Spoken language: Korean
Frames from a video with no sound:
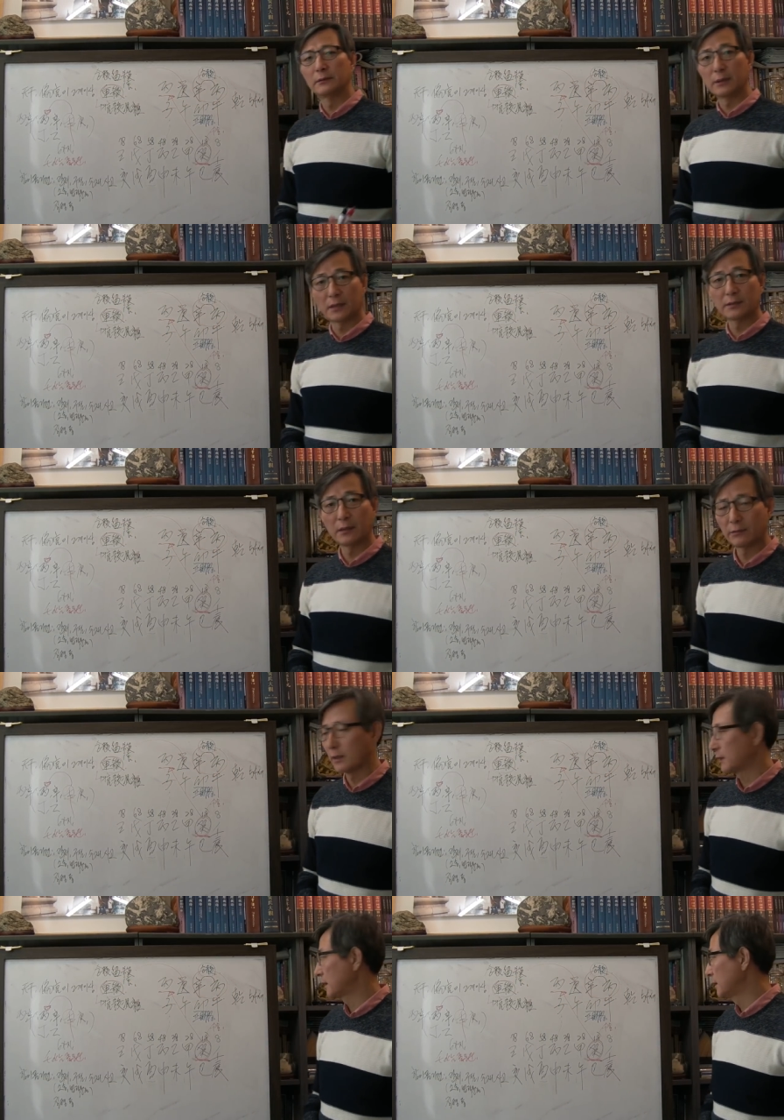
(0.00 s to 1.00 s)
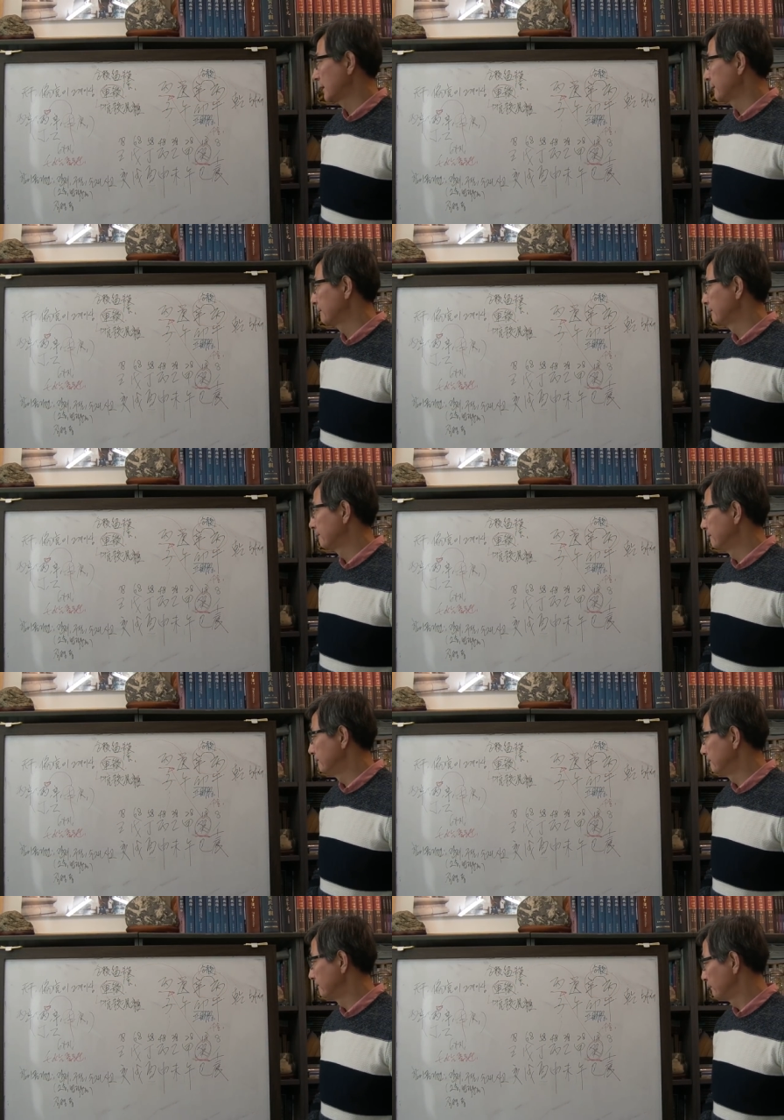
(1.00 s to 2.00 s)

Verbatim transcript: 여러 가지 사항으로 나타난다. 음.